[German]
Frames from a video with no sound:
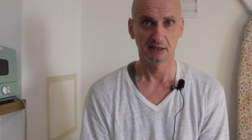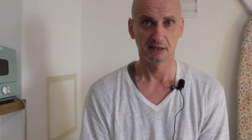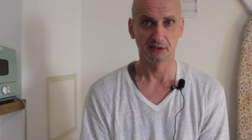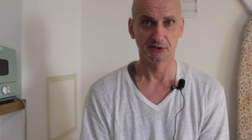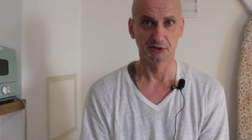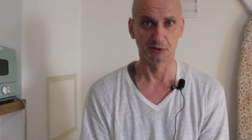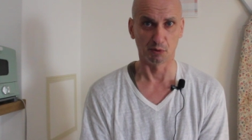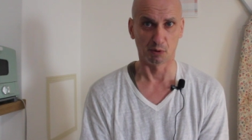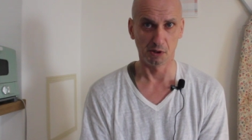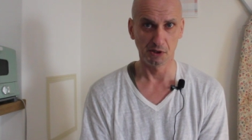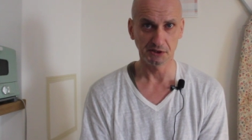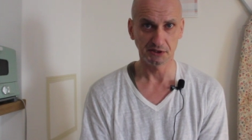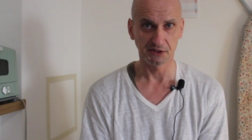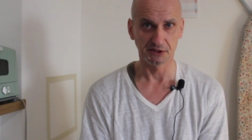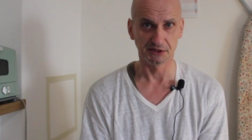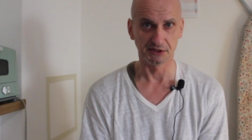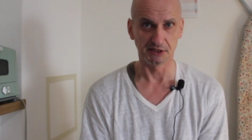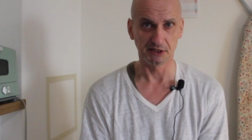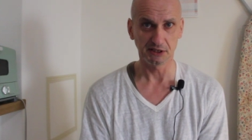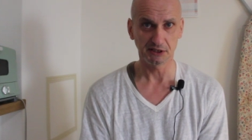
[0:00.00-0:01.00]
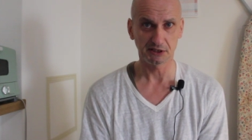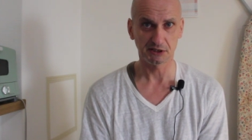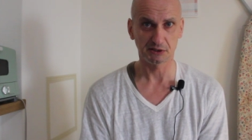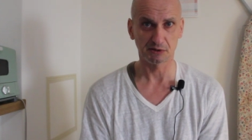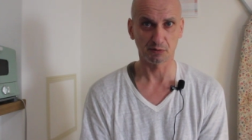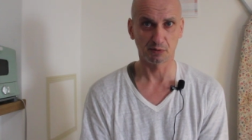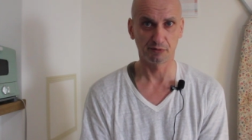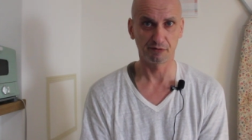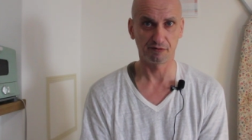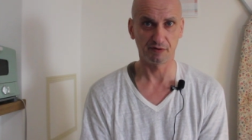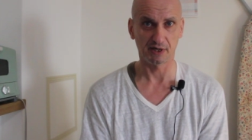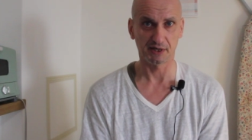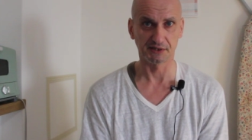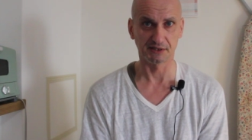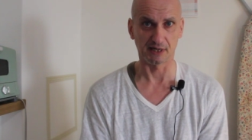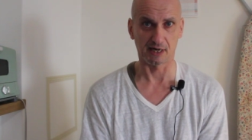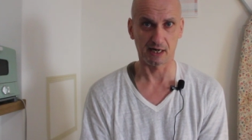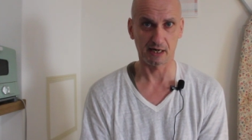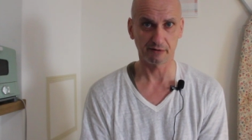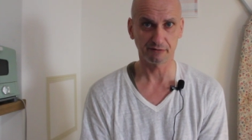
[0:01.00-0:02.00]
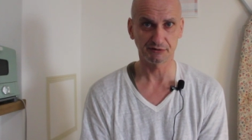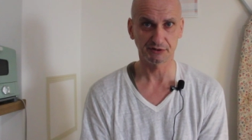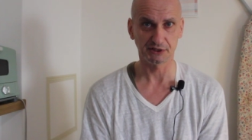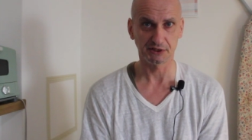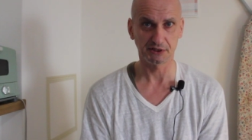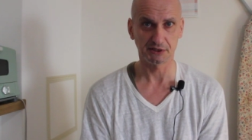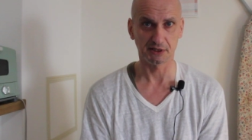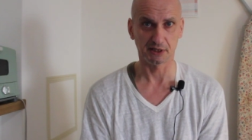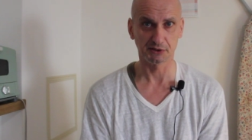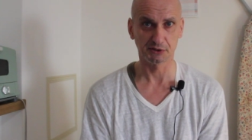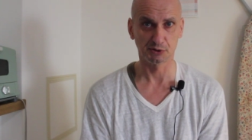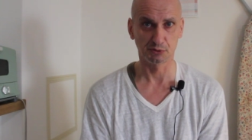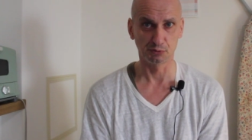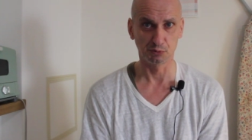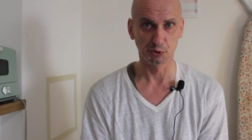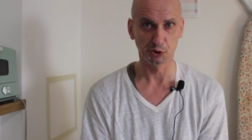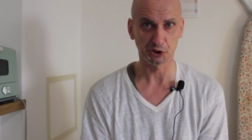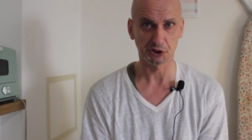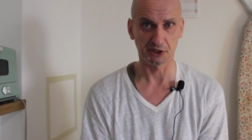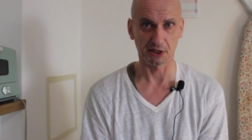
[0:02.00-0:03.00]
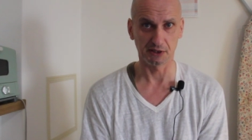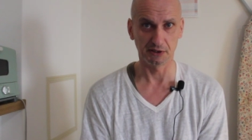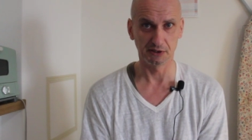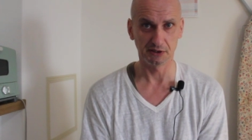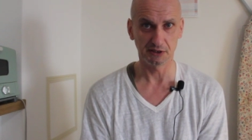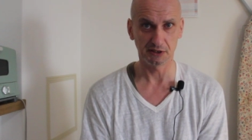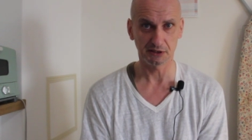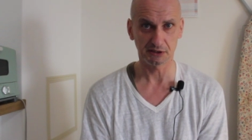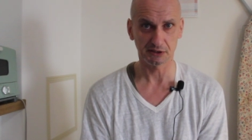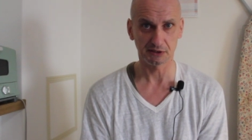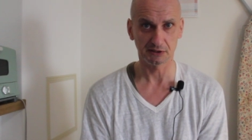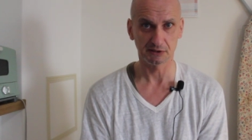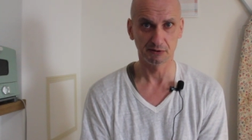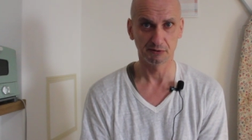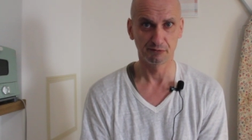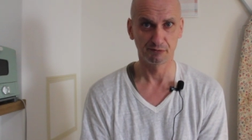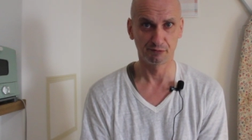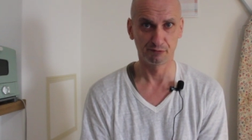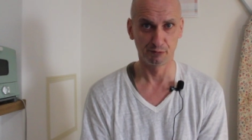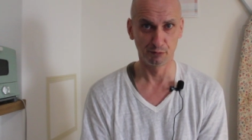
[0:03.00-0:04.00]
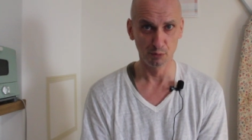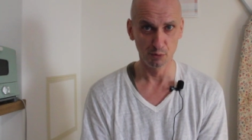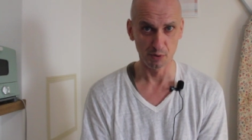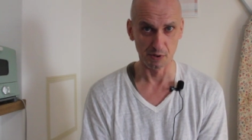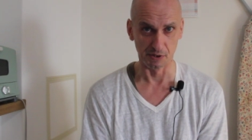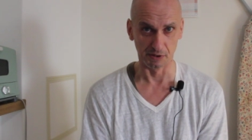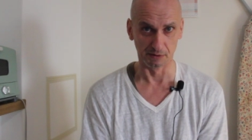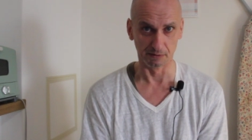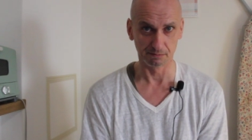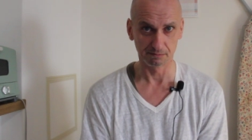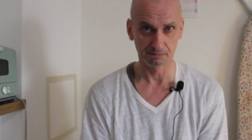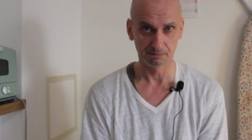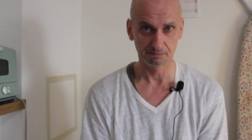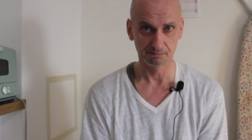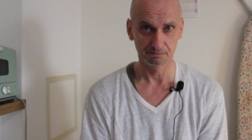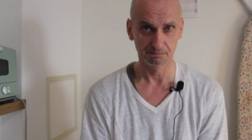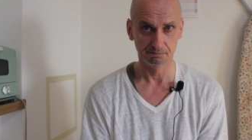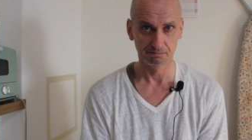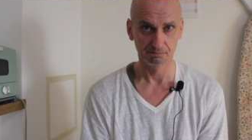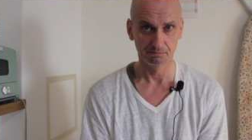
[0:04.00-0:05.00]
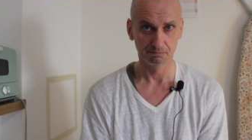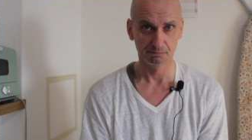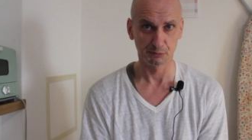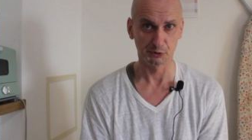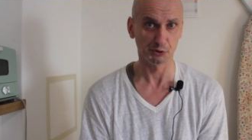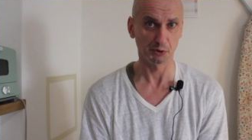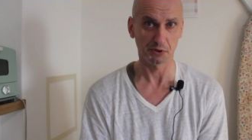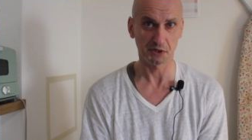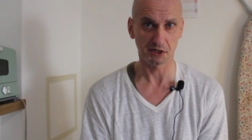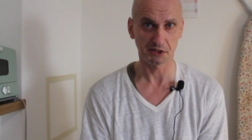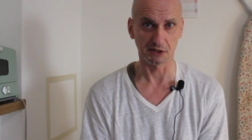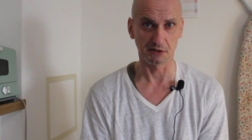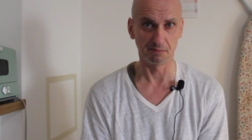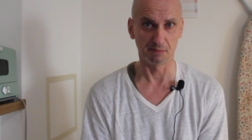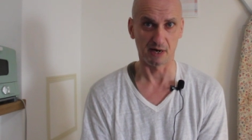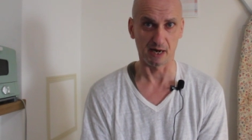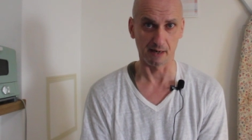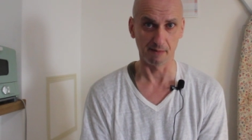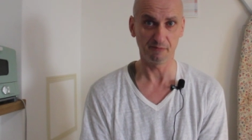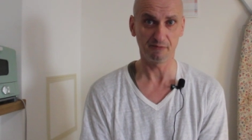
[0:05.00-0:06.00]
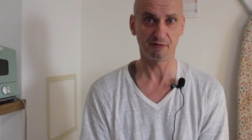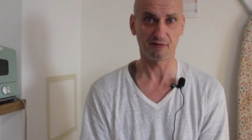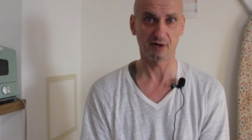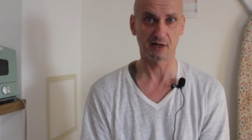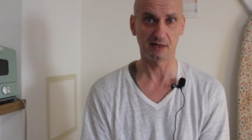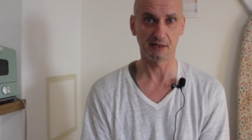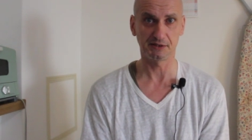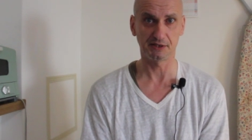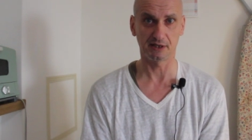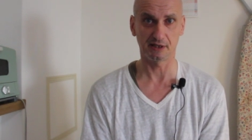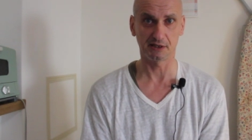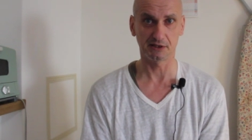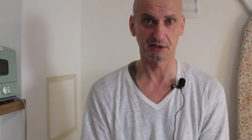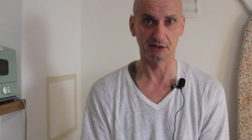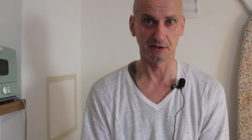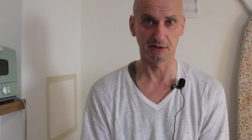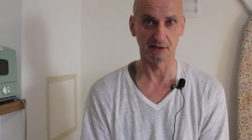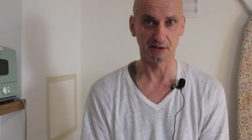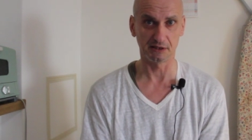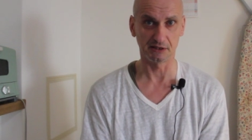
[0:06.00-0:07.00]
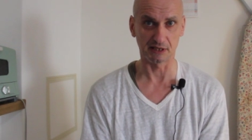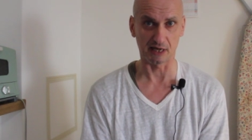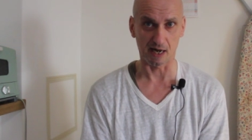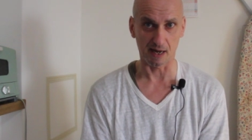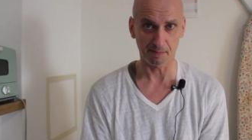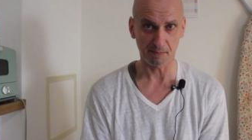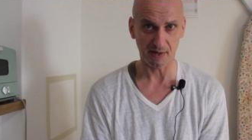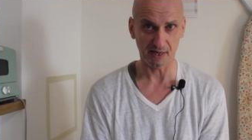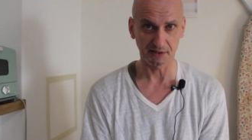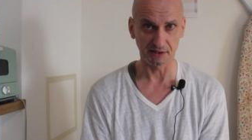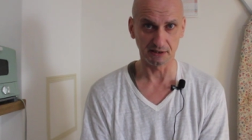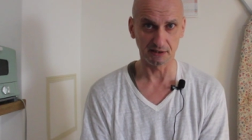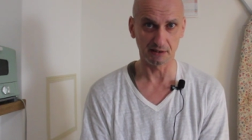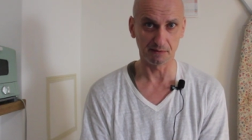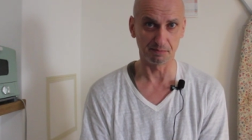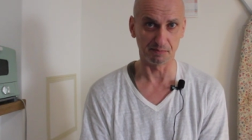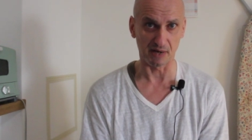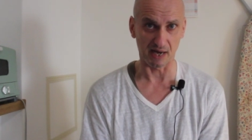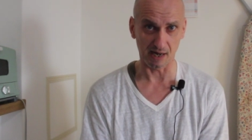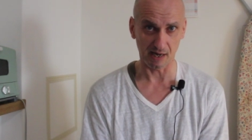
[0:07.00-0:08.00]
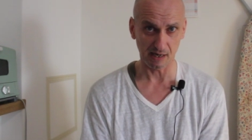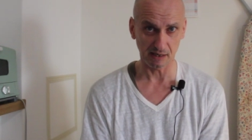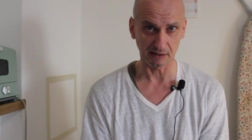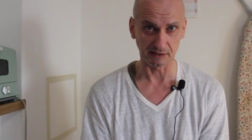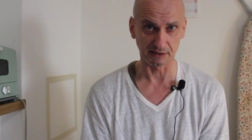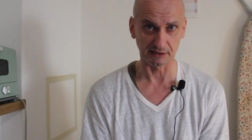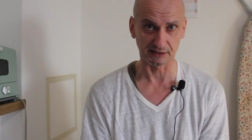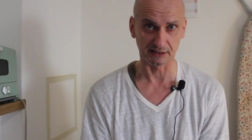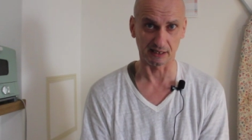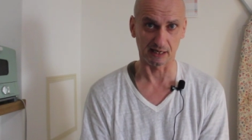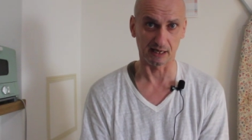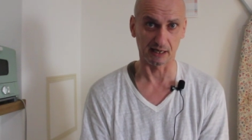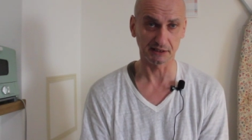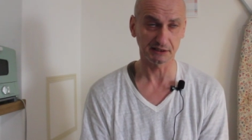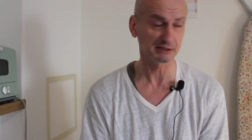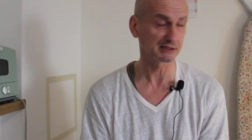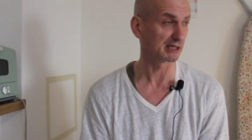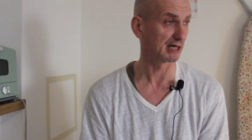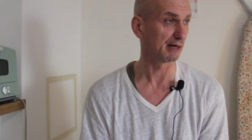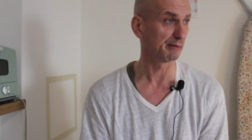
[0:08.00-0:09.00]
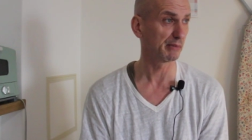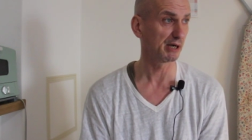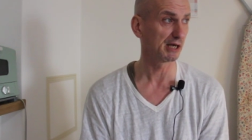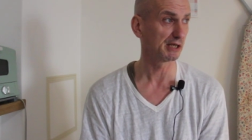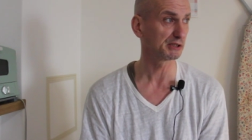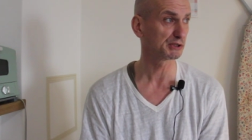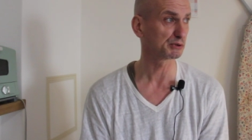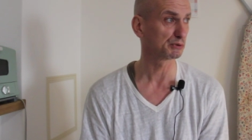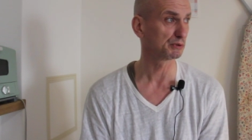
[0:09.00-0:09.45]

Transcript: sollte sich und wer darf sich da zuständig fühlen? Besonders in meinem Fall, der ich in, in Japan in den Bergen saß damals